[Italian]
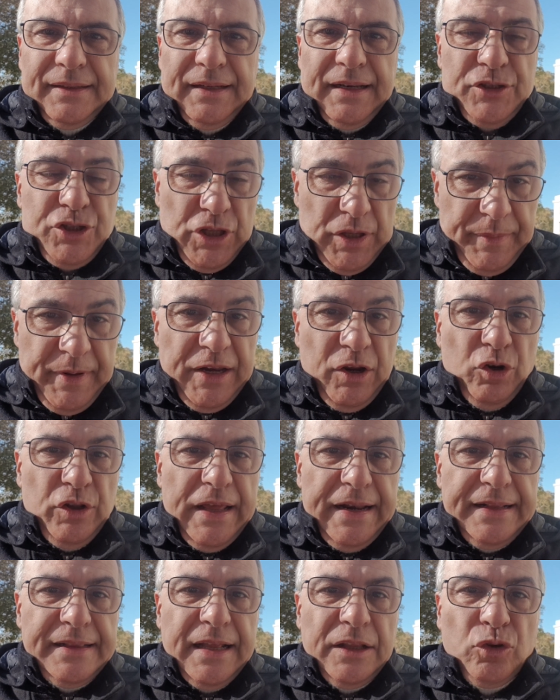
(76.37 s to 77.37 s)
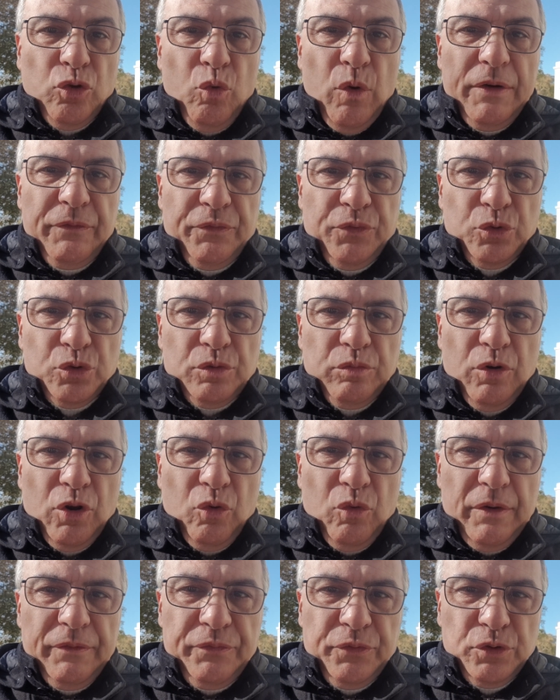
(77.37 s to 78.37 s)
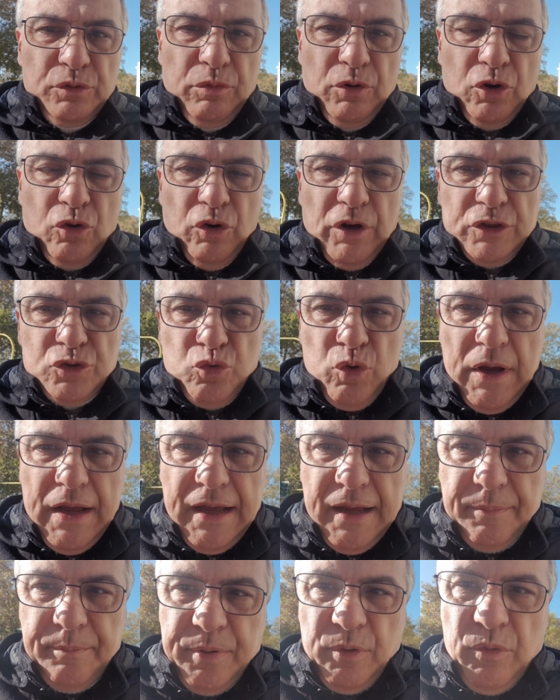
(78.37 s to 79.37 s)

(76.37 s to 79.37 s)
Lasciatemi ricordare intanto OneFootball, OneFootball con la sua app,